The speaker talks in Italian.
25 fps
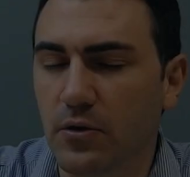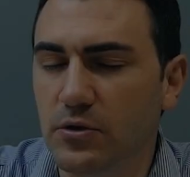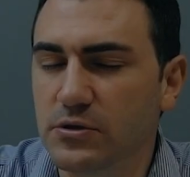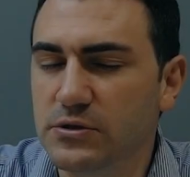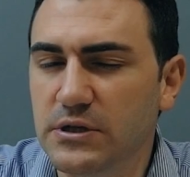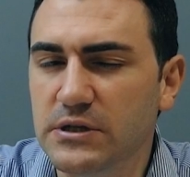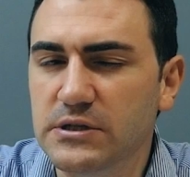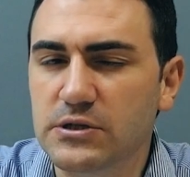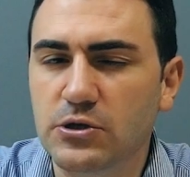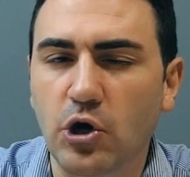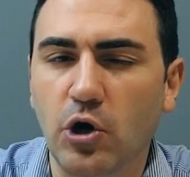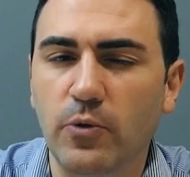
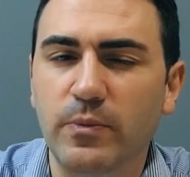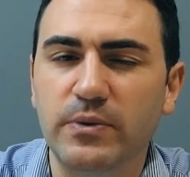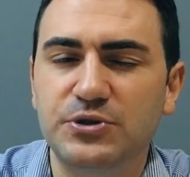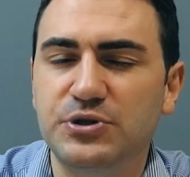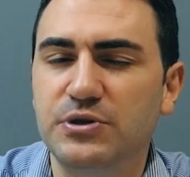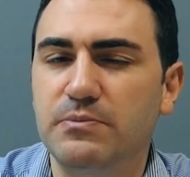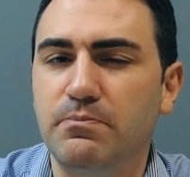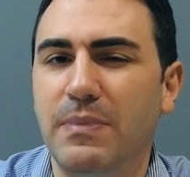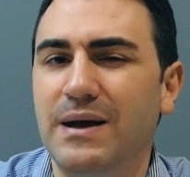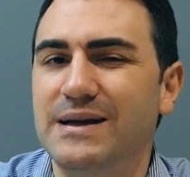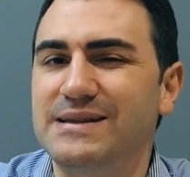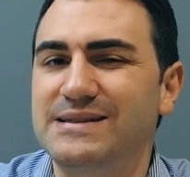nostri scopi
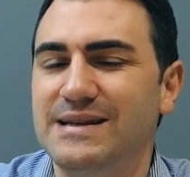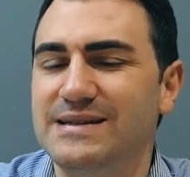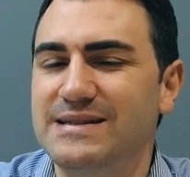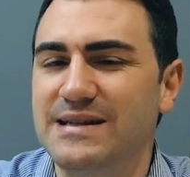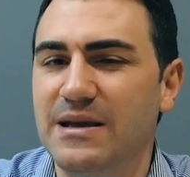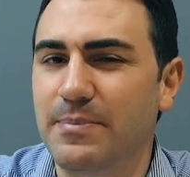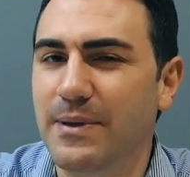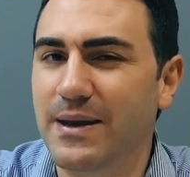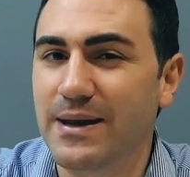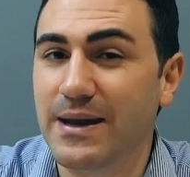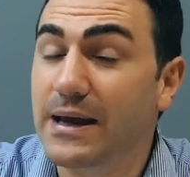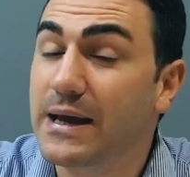ci basta
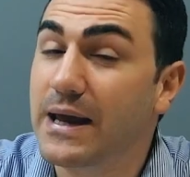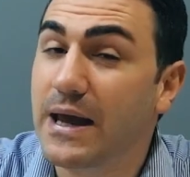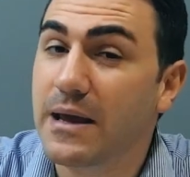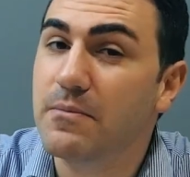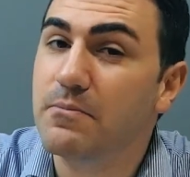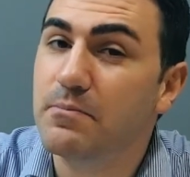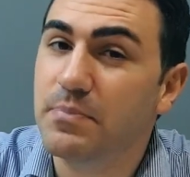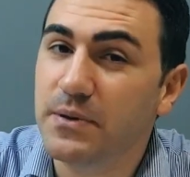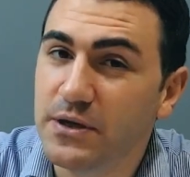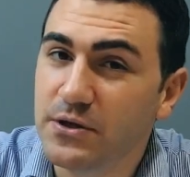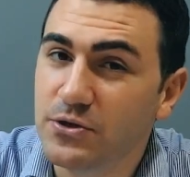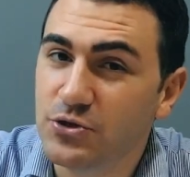sapere che
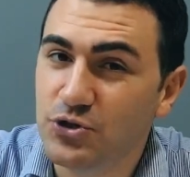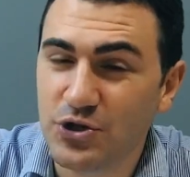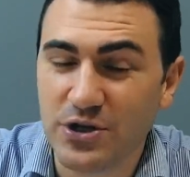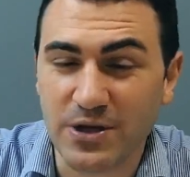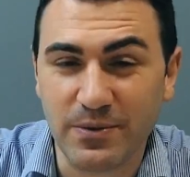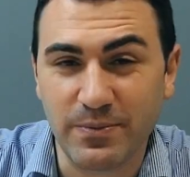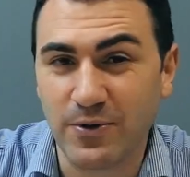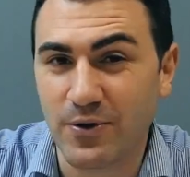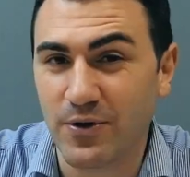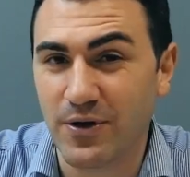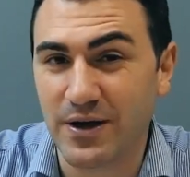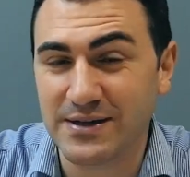in
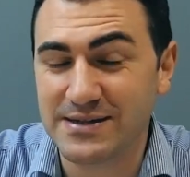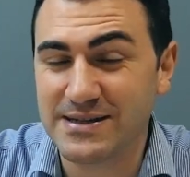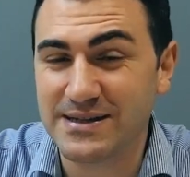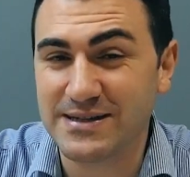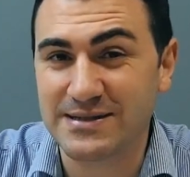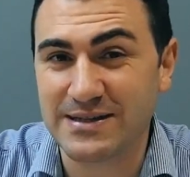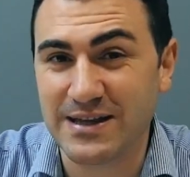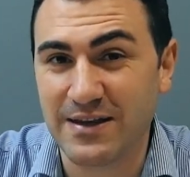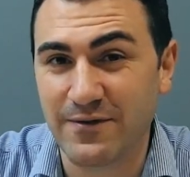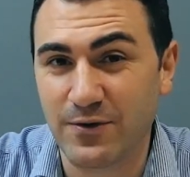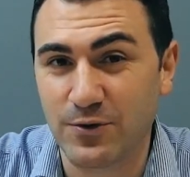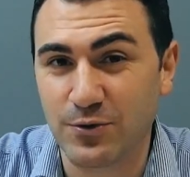principio
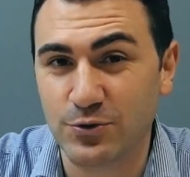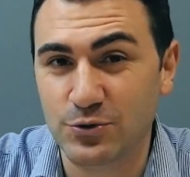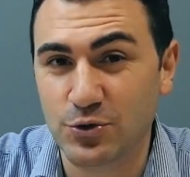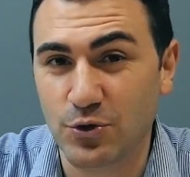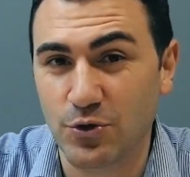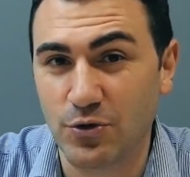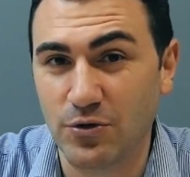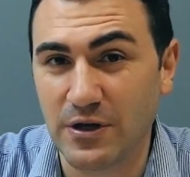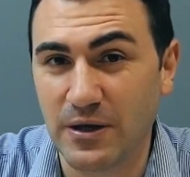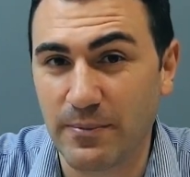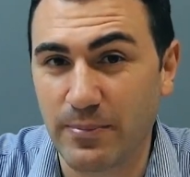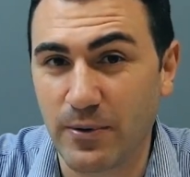esistevano
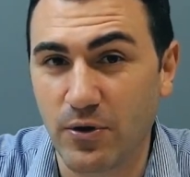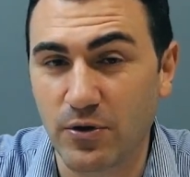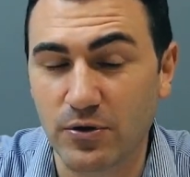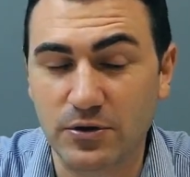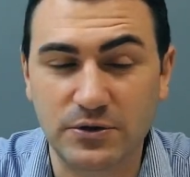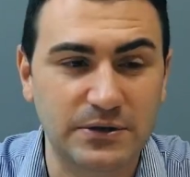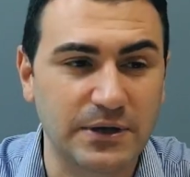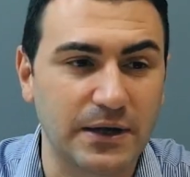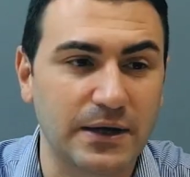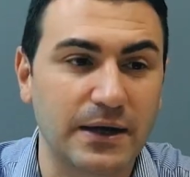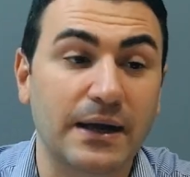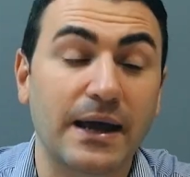solo le
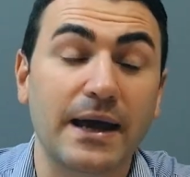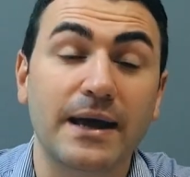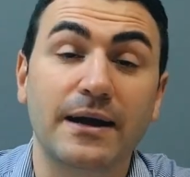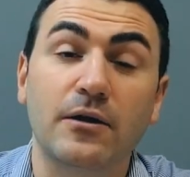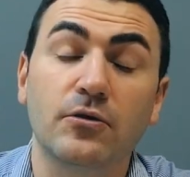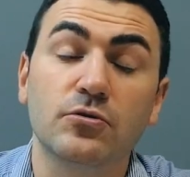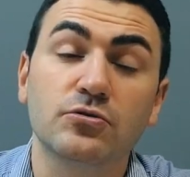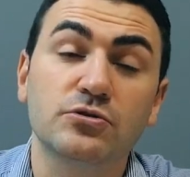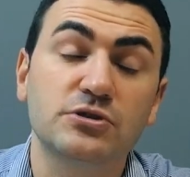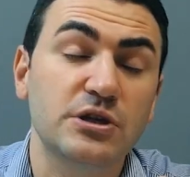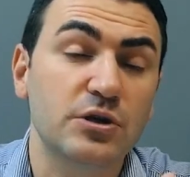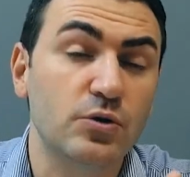porter, che
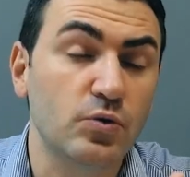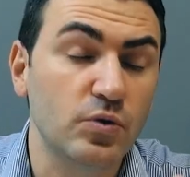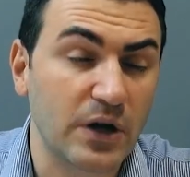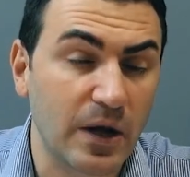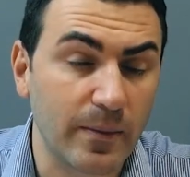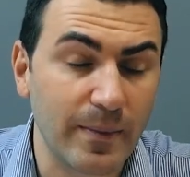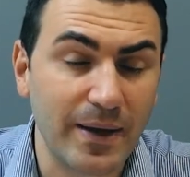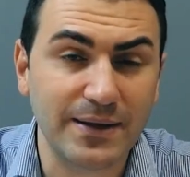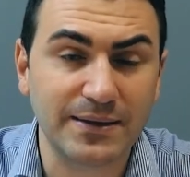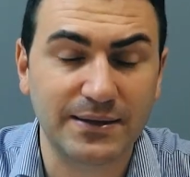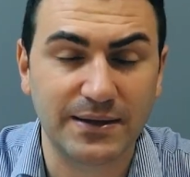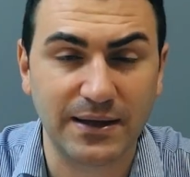erano
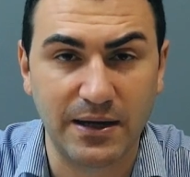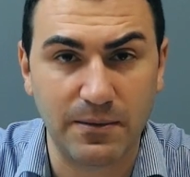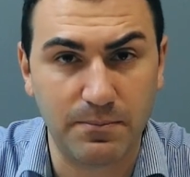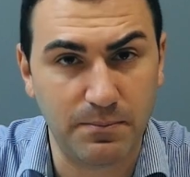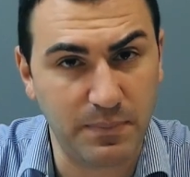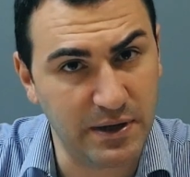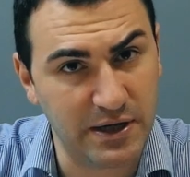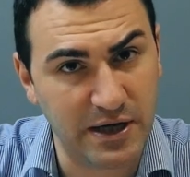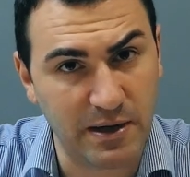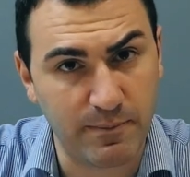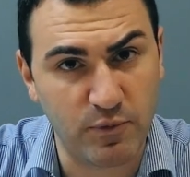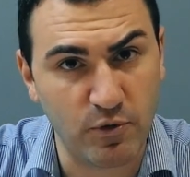sicuramente le
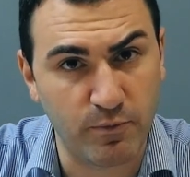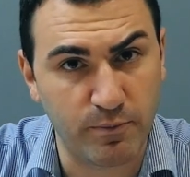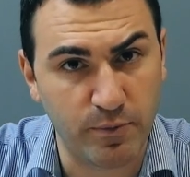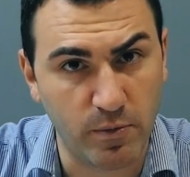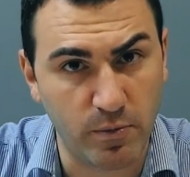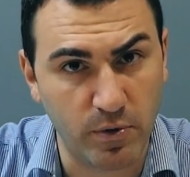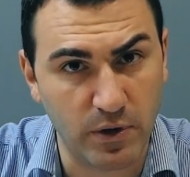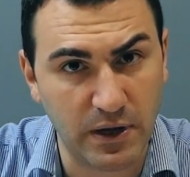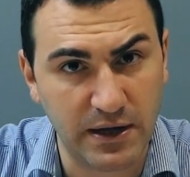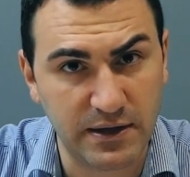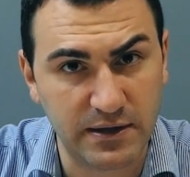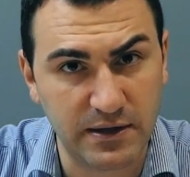birre più
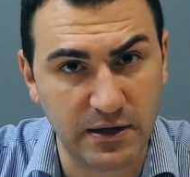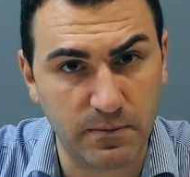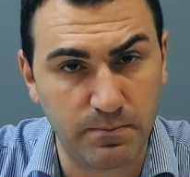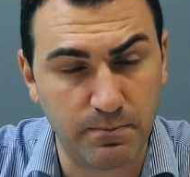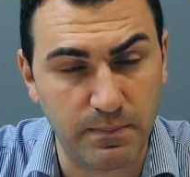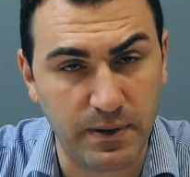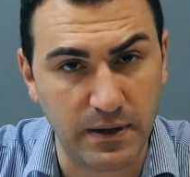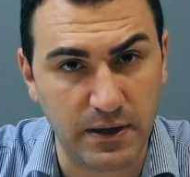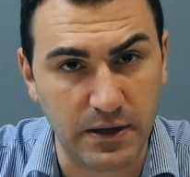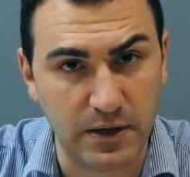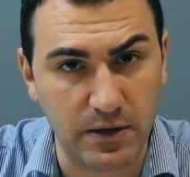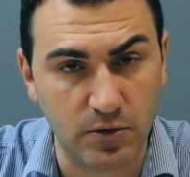popolari del
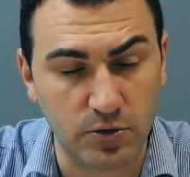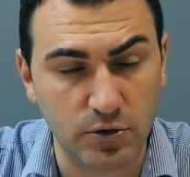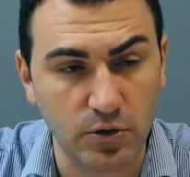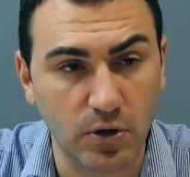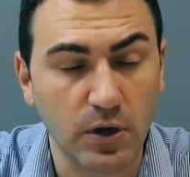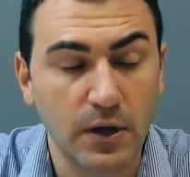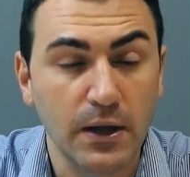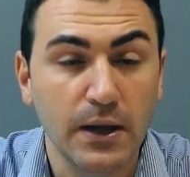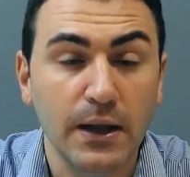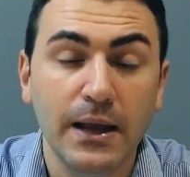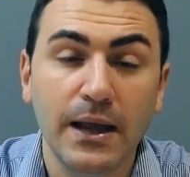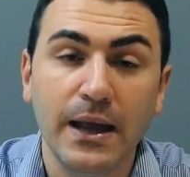
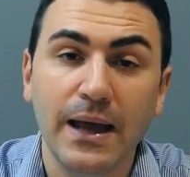periodo,